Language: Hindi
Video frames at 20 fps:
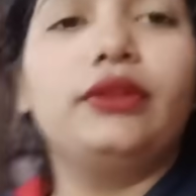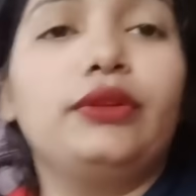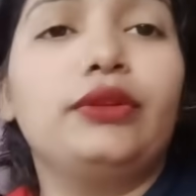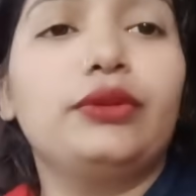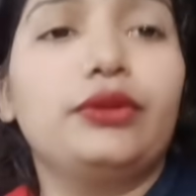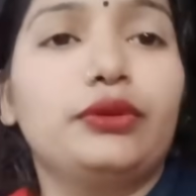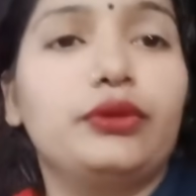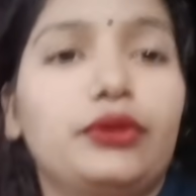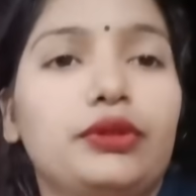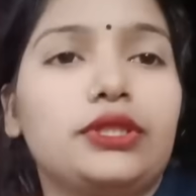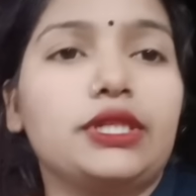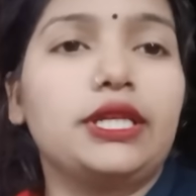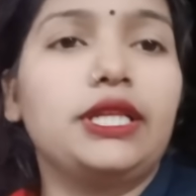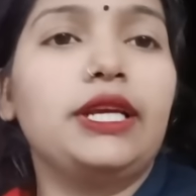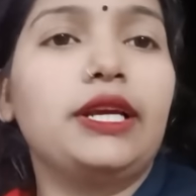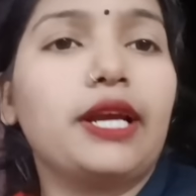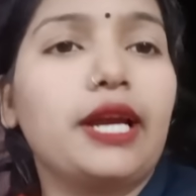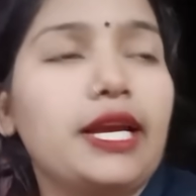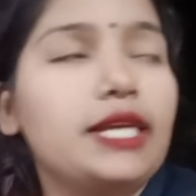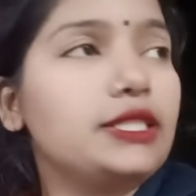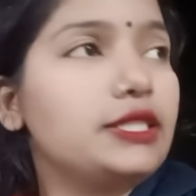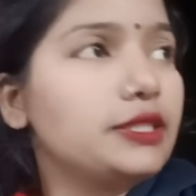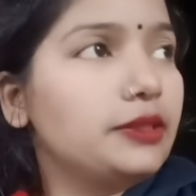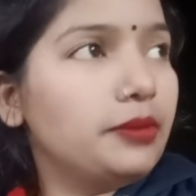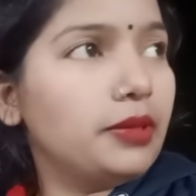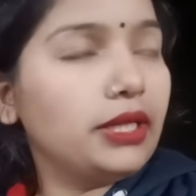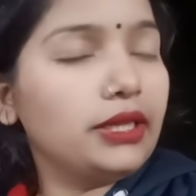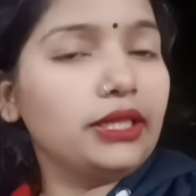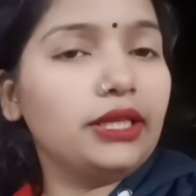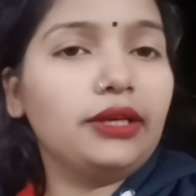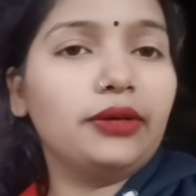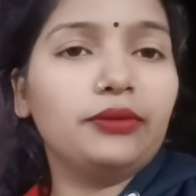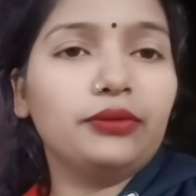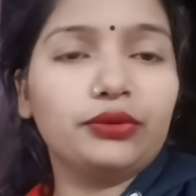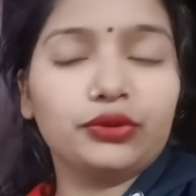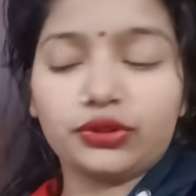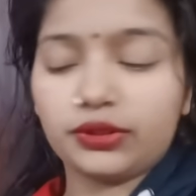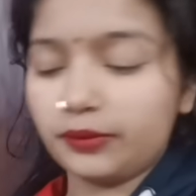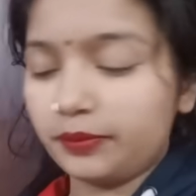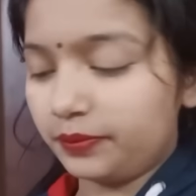तो चलिए गाइस जब आते हैं
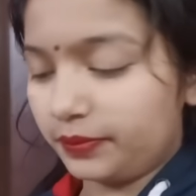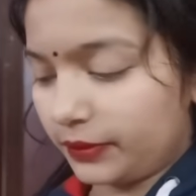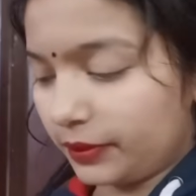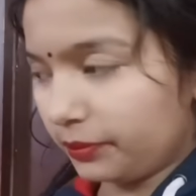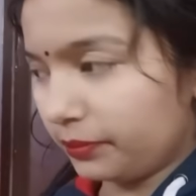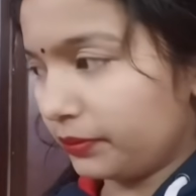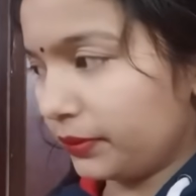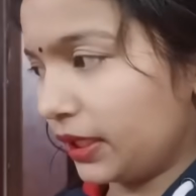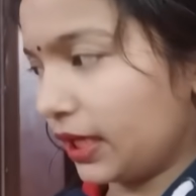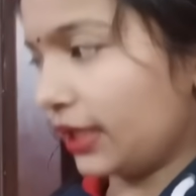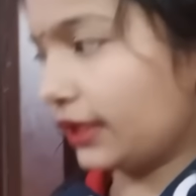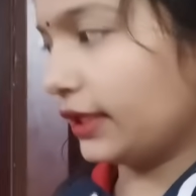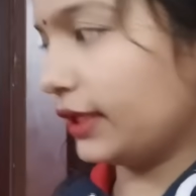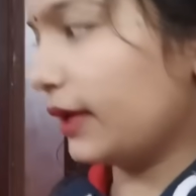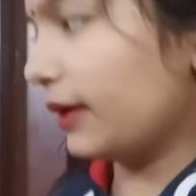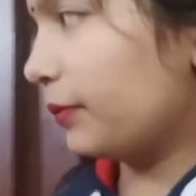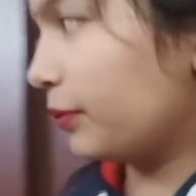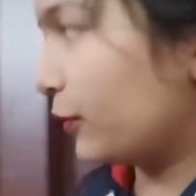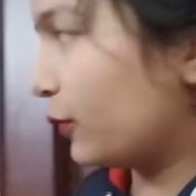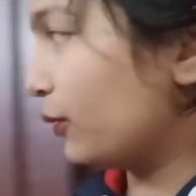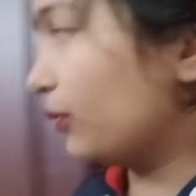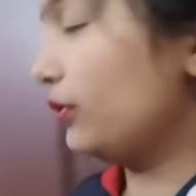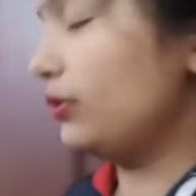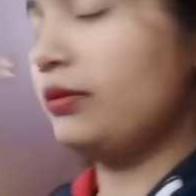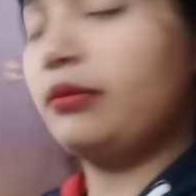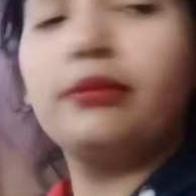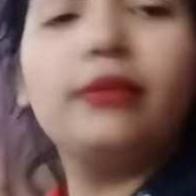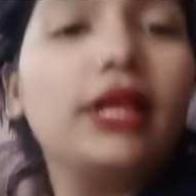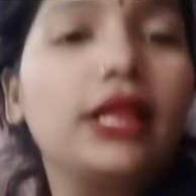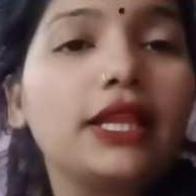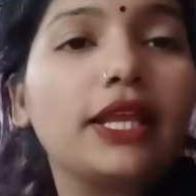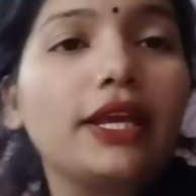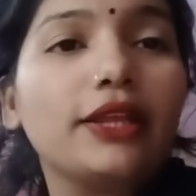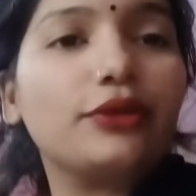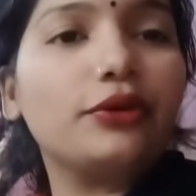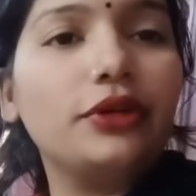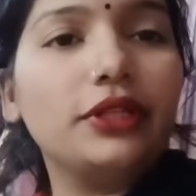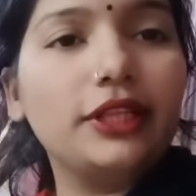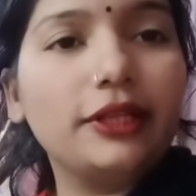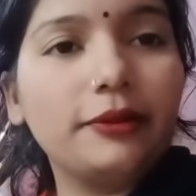वो सब तो मिलाते हैं आपको मिलते हैं
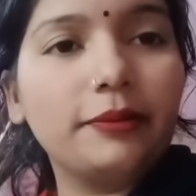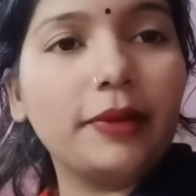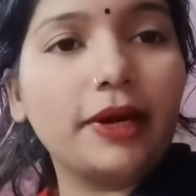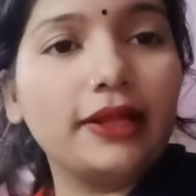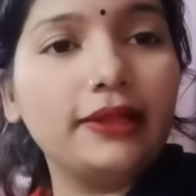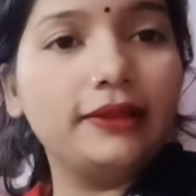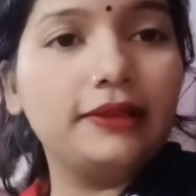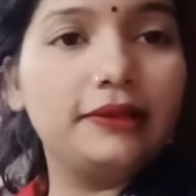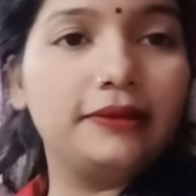थोड़ी देर बाद